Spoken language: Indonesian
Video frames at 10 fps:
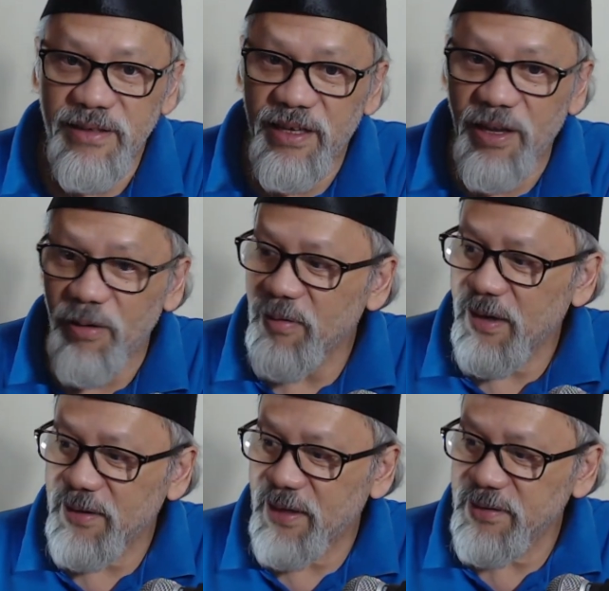di kilo
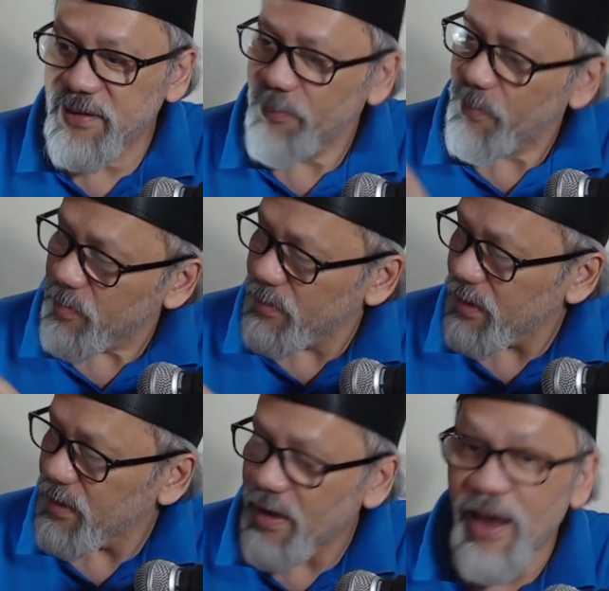kertasnya, tapi
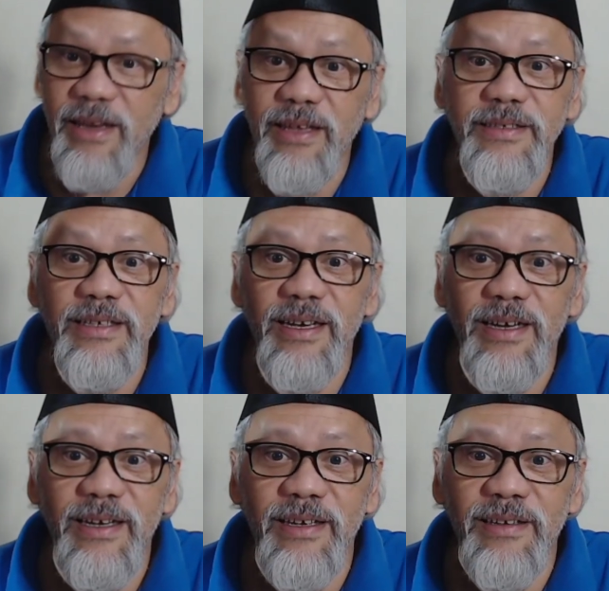kontennya ah ini isinya
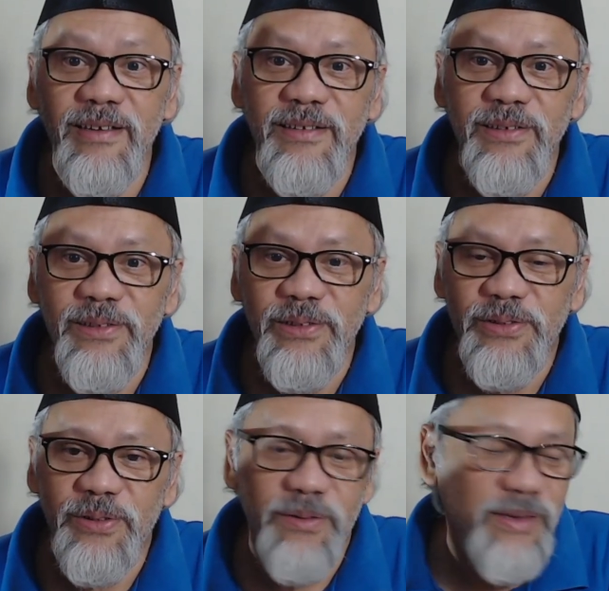kan ya.
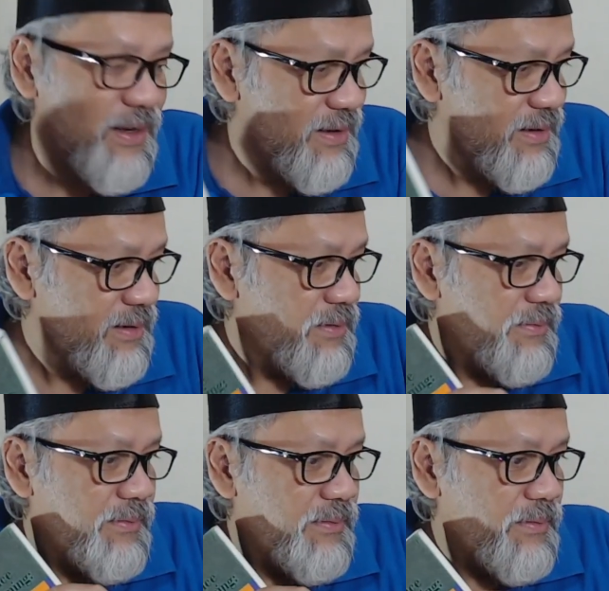soalnya
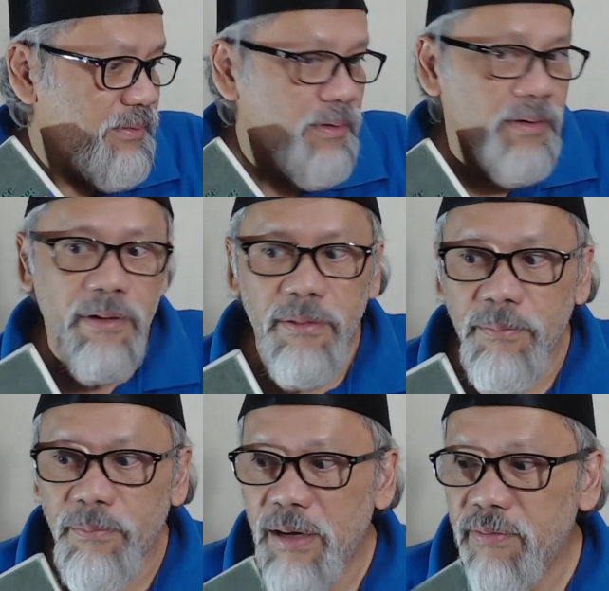
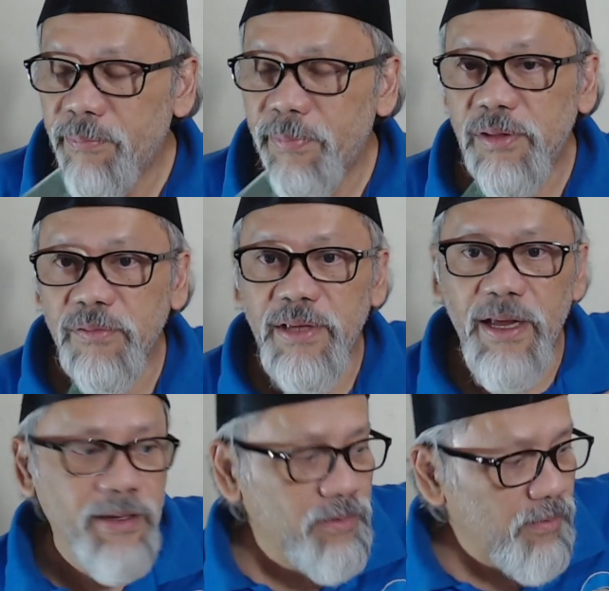bahwa bentuknya
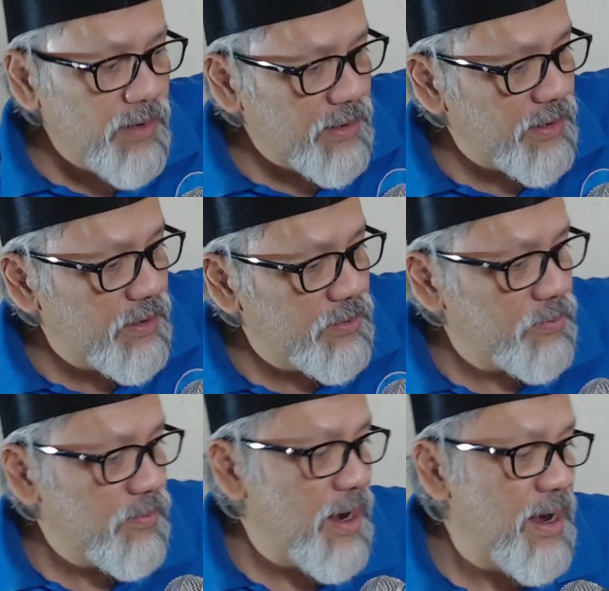elektronik
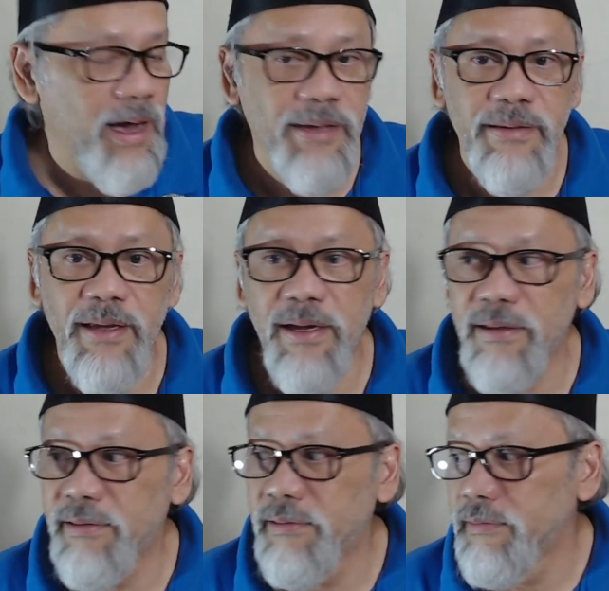itu hanya
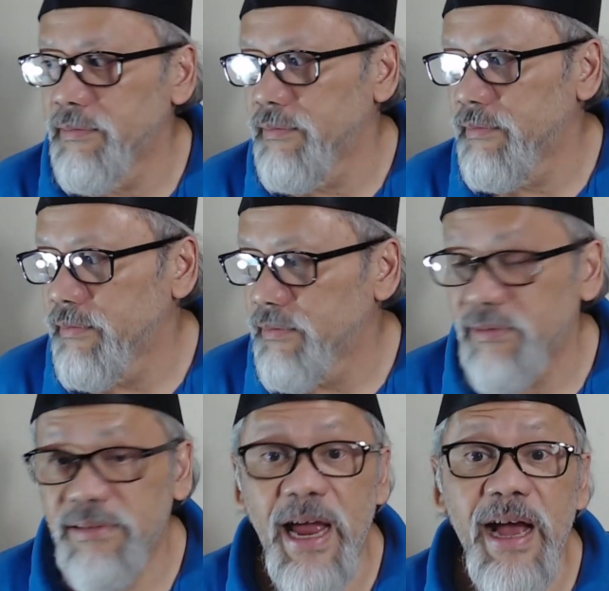
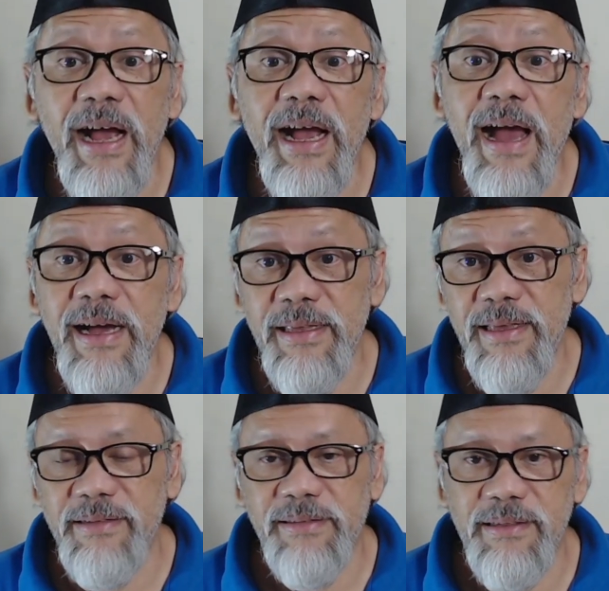
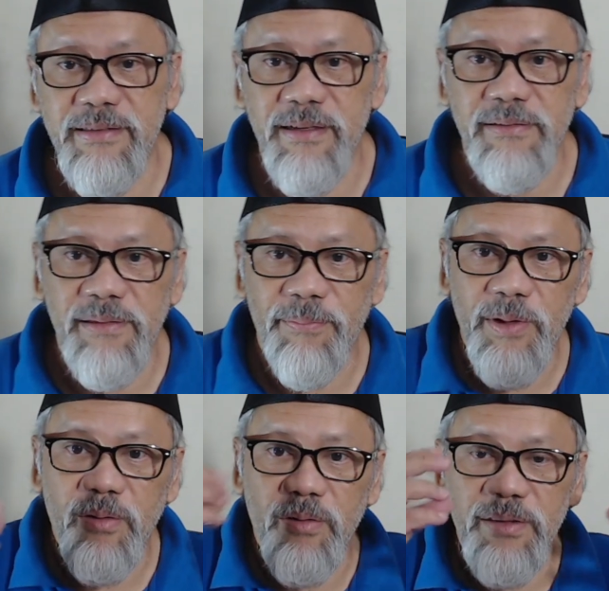cangkangnya saja,
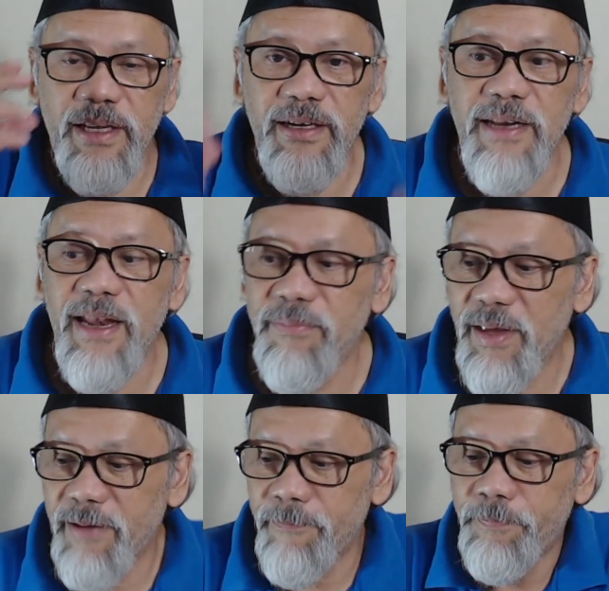tapi konten di dalamnya